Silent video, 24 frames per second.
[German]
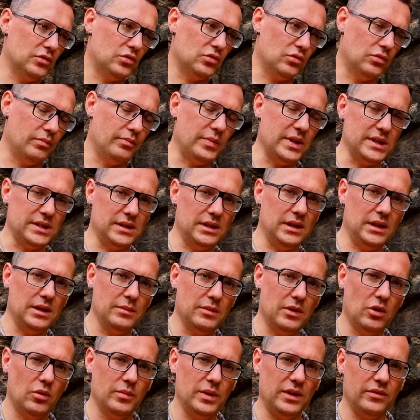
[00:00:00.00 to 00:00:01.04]
so ein bisschen
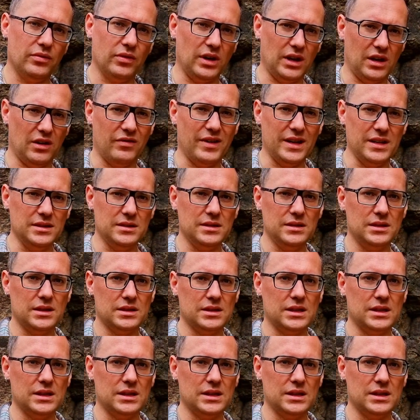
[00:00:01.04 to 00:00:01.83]
immer um die Frequenzen.